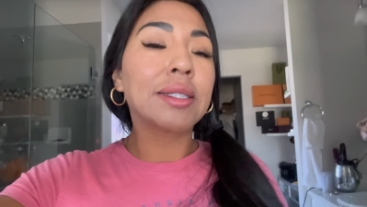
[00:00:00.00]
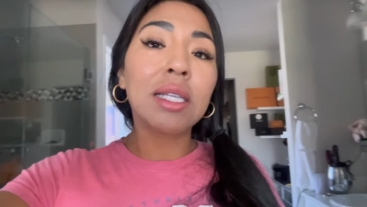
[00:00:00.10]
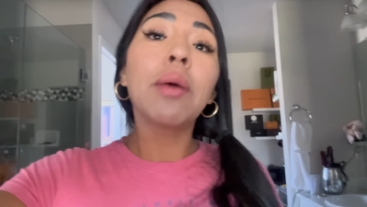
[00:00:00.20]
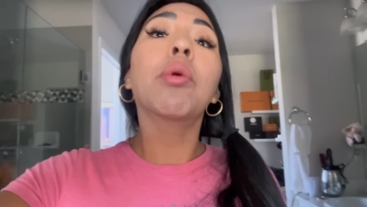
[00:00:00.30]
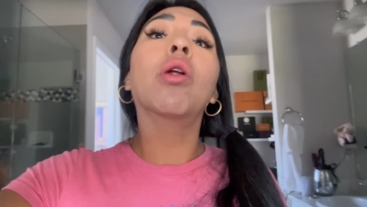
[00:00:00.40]

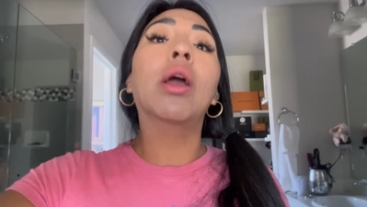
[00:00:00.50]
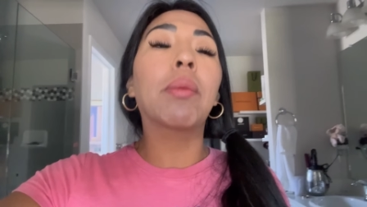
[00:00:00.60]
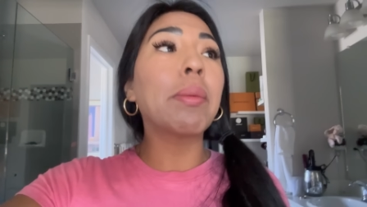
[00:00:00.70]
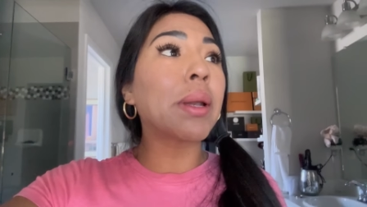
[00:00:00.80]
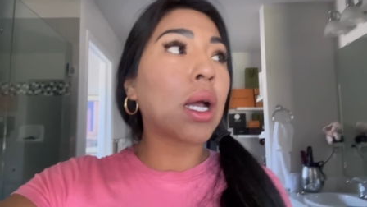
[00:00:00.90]
Sé por lo que
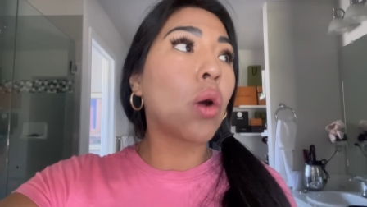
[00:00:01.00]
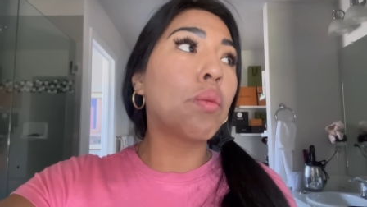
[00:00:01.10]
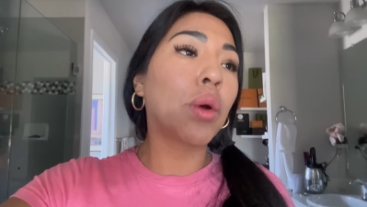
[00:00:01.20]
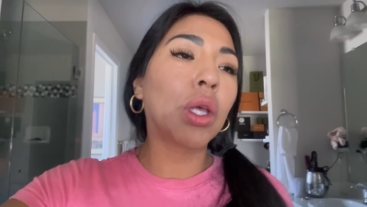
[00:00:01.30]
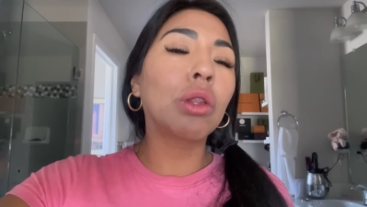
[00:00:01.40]
me ha explicado
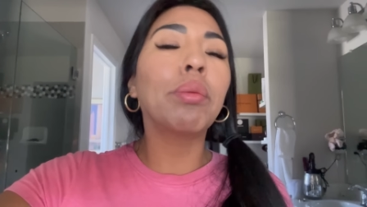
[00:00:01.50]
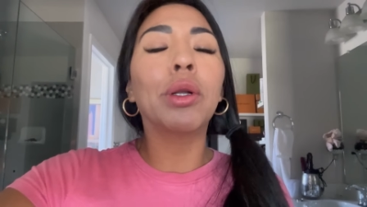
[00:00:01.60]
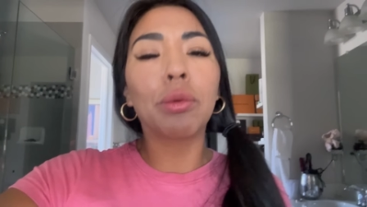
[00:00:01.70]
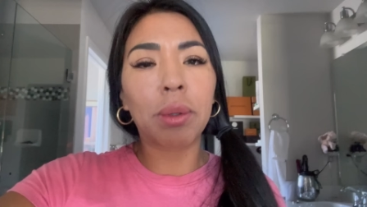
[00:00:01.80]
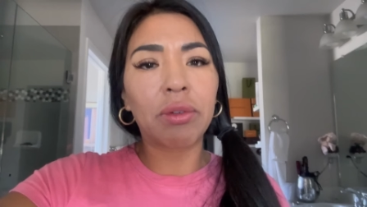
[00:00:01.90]
un poquito,
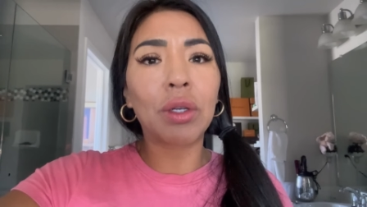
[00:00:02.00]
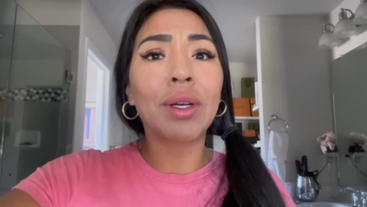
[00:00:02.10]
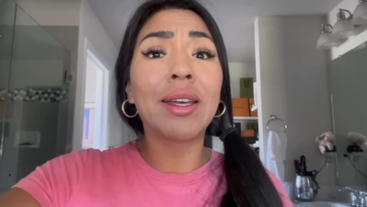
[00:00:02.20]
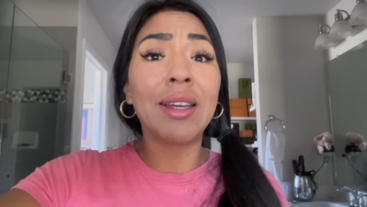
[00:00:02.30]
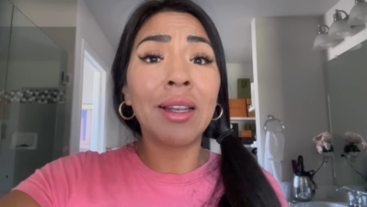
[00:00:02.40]
pero yo prefiero
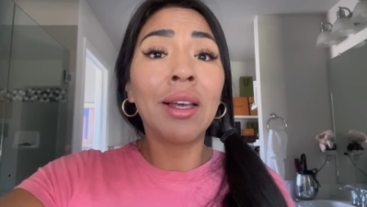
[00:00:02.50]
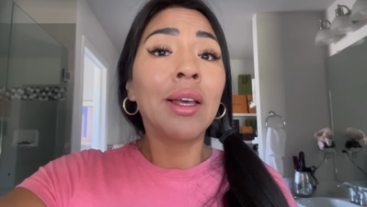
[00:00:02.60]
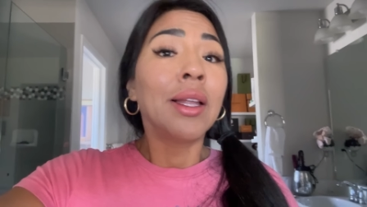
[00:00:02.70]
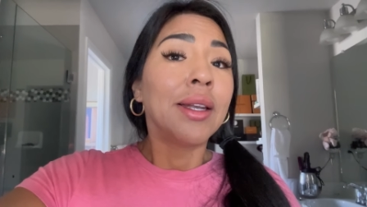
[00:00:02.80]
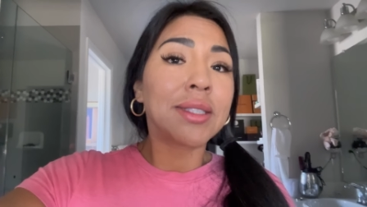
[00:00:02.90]
que él
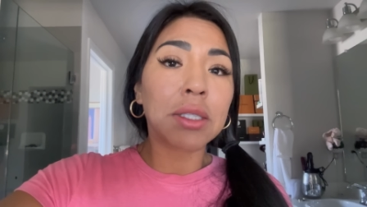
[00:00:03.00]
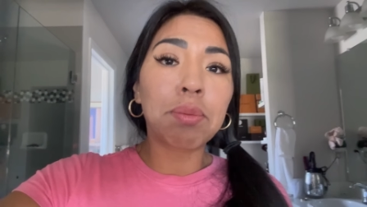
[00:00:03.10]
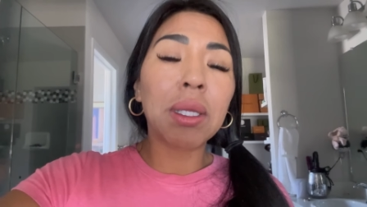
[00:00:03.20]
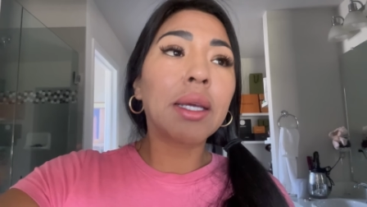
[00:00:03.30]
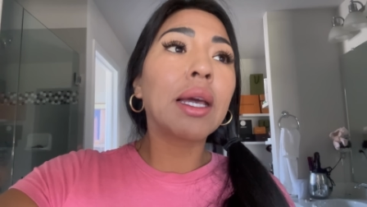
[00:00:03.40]
les
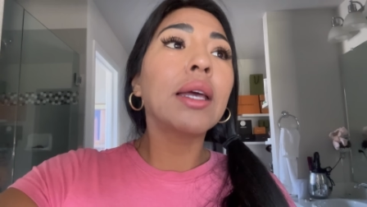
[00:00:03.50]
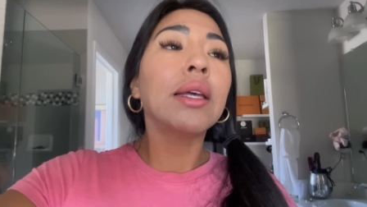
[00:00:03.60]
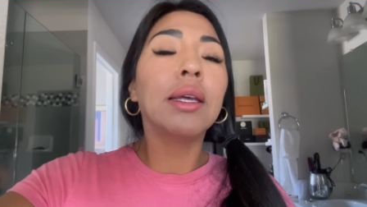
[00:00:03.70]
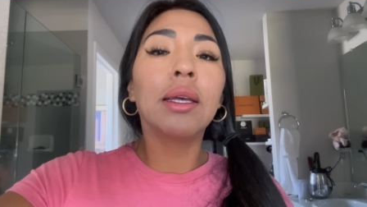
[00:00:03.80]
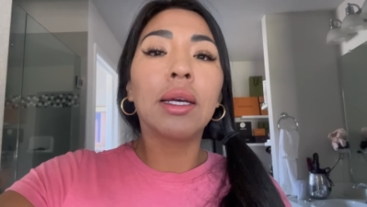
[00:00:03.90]
explique
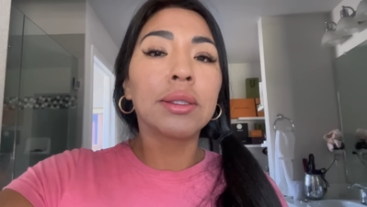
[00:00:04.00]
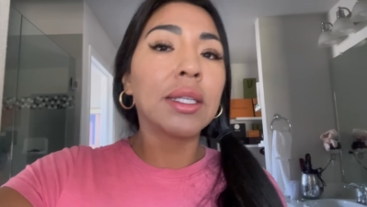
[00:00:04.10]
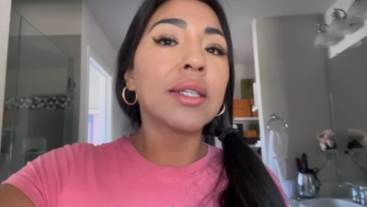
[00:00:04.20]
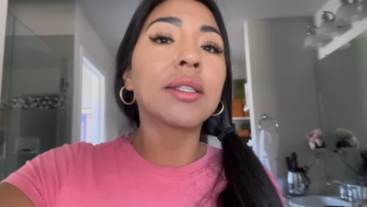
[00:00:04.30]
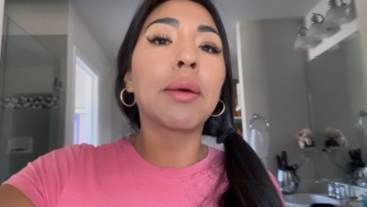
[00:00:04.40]
y así
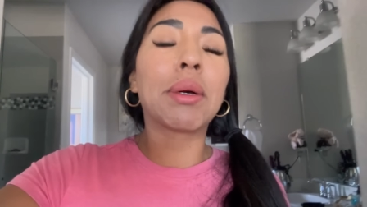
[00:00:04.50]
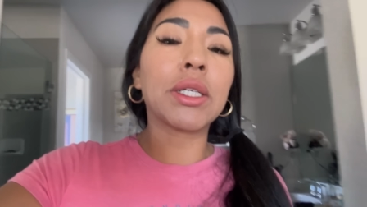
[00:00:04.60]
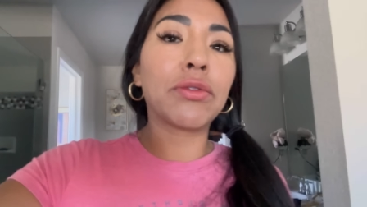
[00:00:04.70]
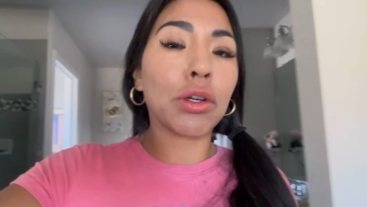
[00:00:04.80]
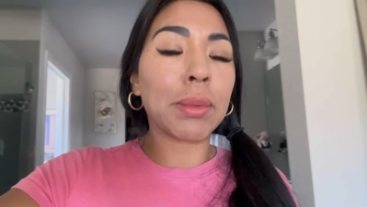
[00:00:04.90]
les dé más
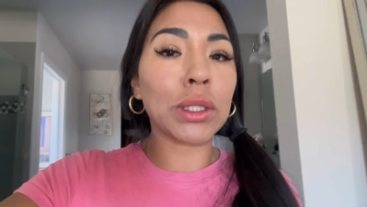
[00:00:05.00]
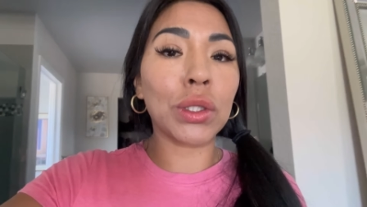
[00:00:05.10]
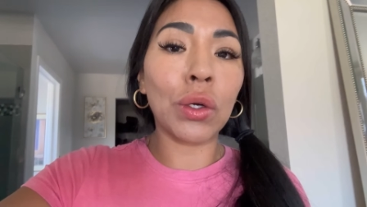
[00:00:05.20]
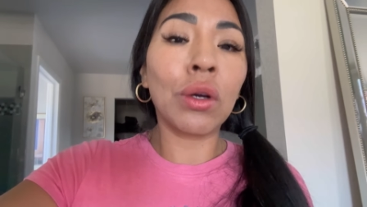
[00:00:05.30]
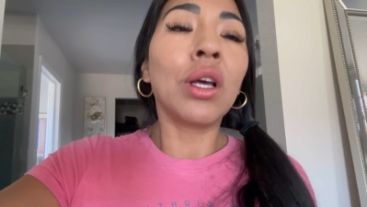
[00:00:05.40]

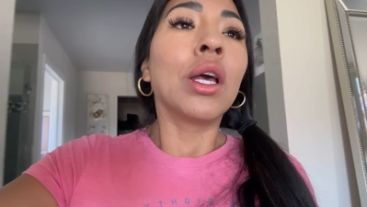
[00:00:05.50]
información